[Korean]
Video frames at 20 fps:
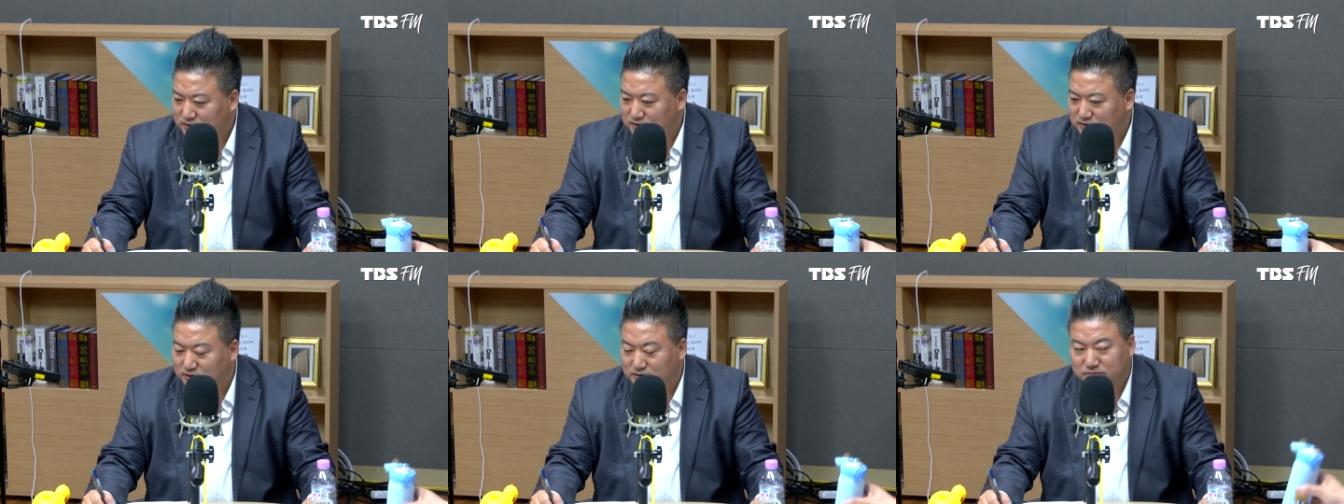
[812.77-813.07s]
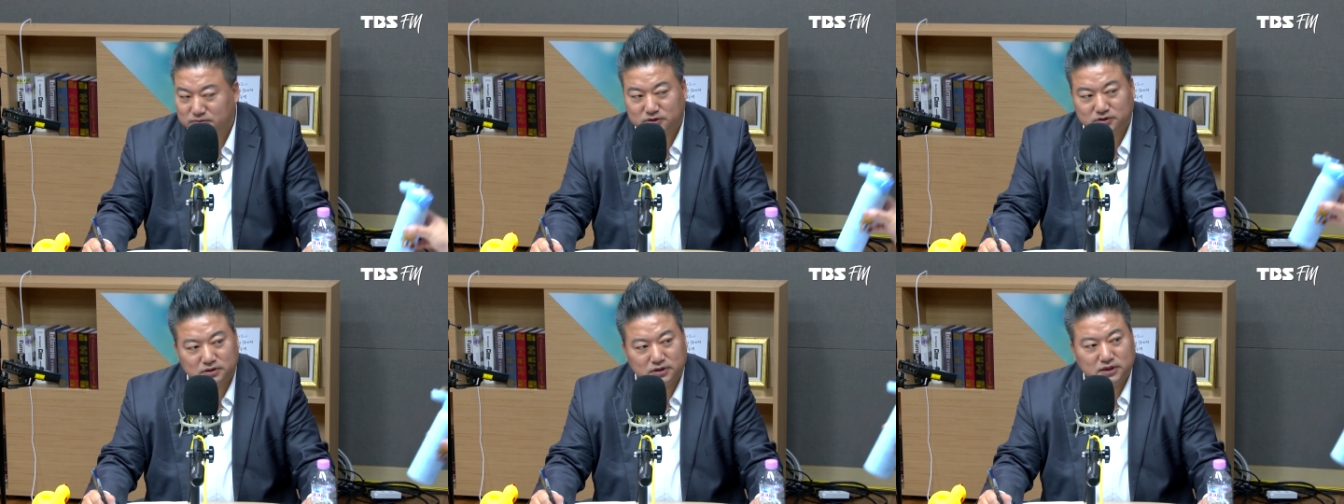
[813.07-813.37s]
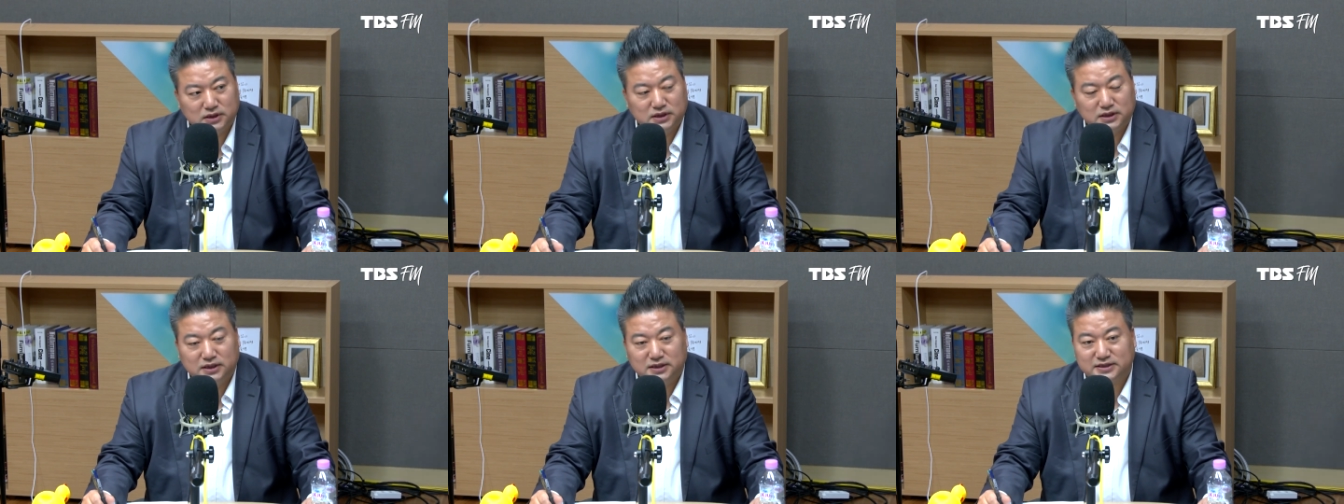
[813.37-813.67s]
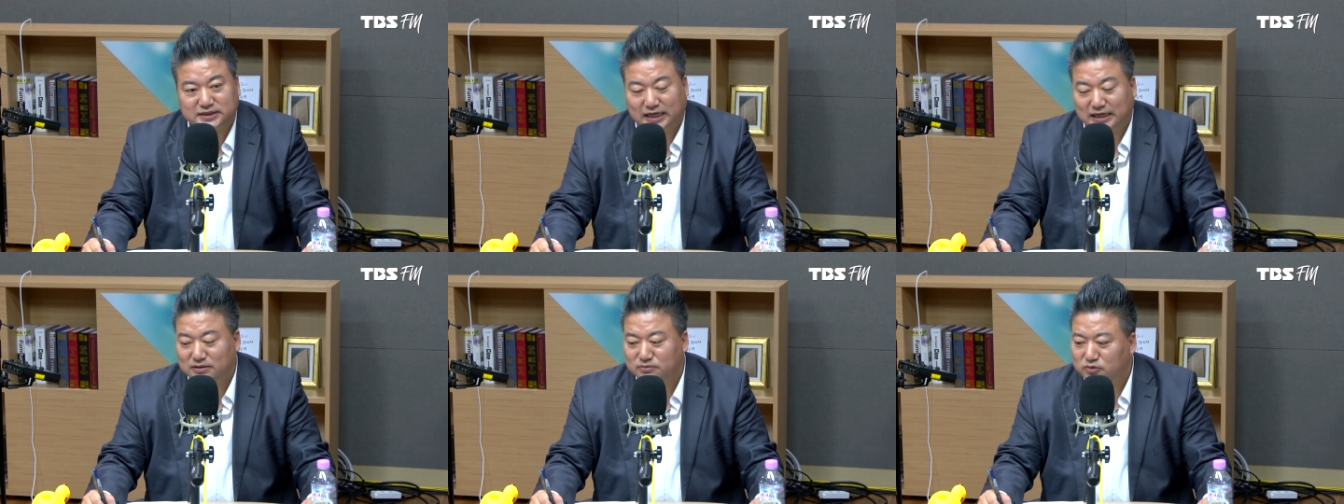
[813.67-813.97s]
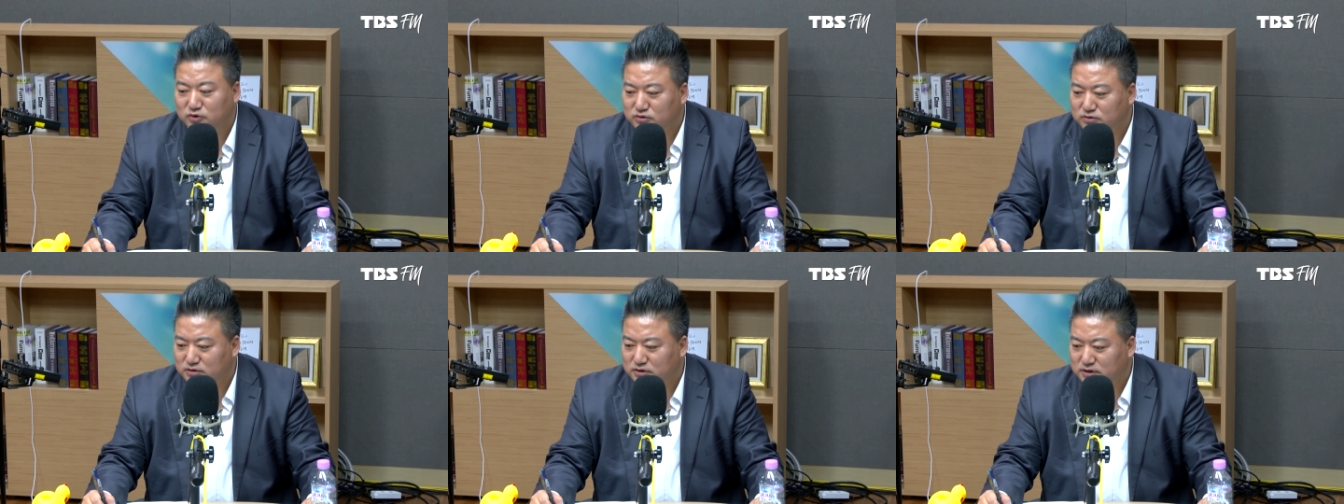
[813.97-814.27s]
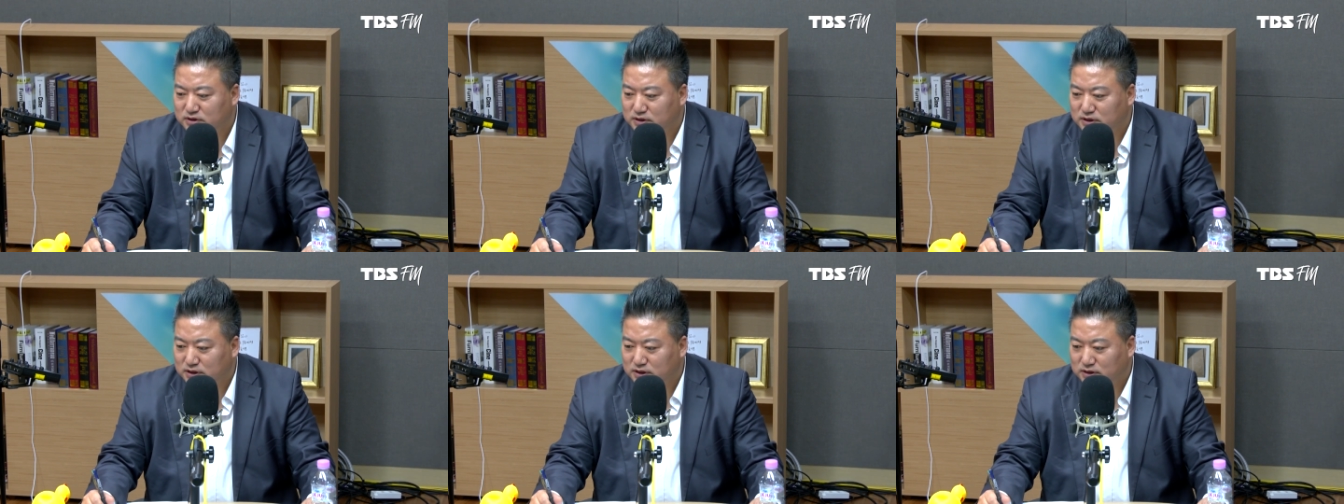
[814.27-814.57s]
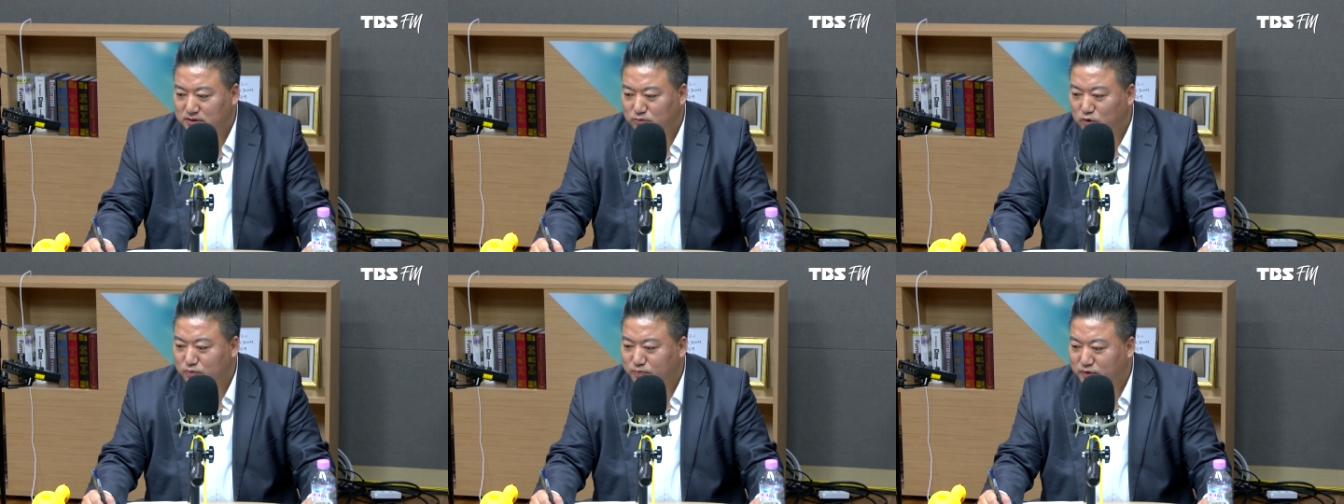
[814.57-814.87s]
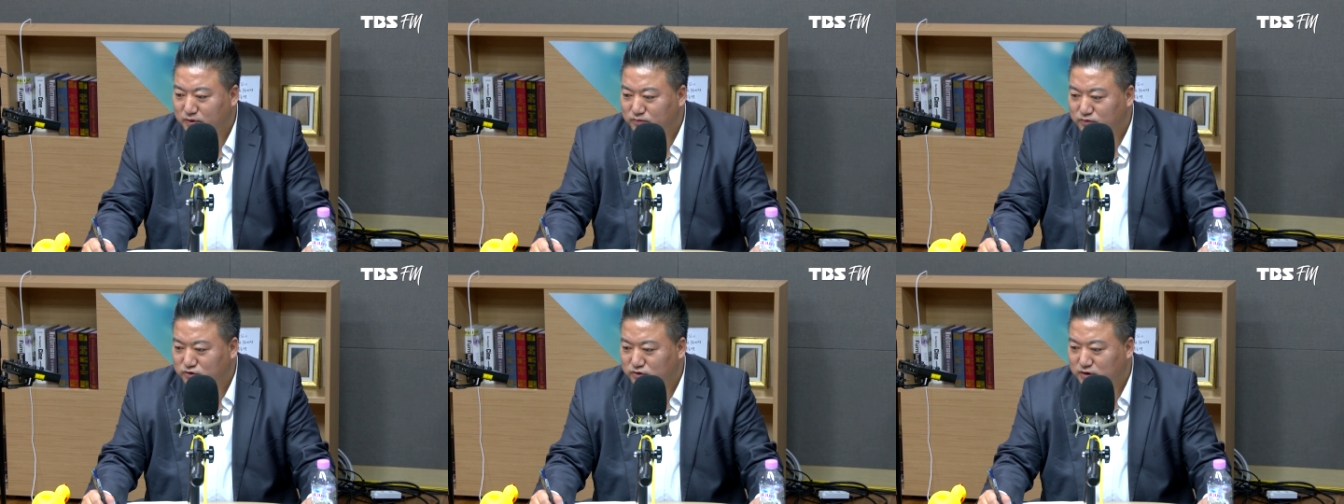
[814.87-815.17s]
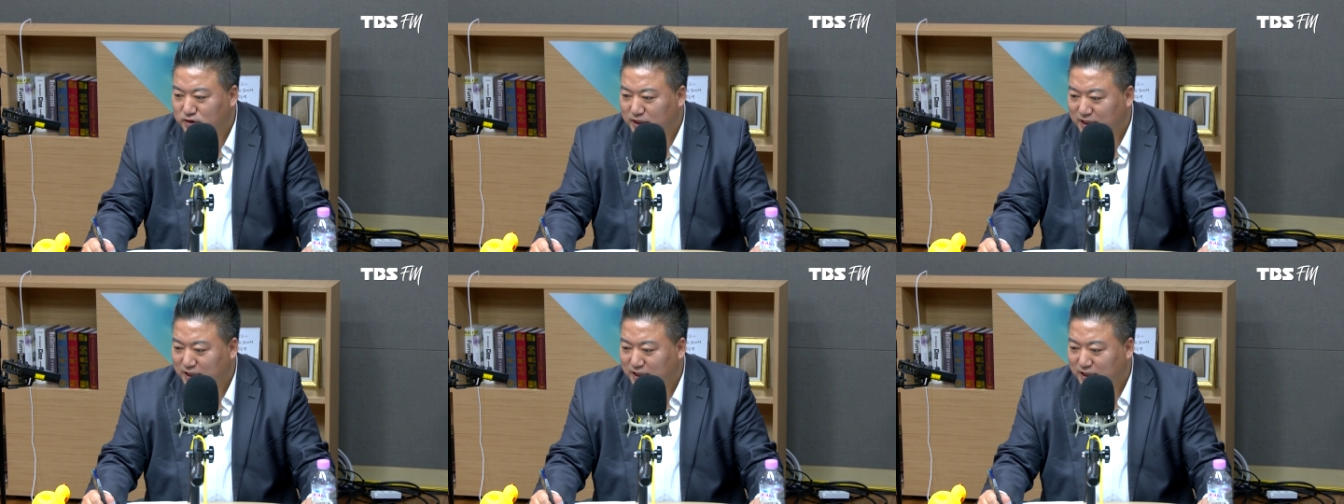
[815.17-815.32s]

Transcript: 근데 뭐 잘못 목표물을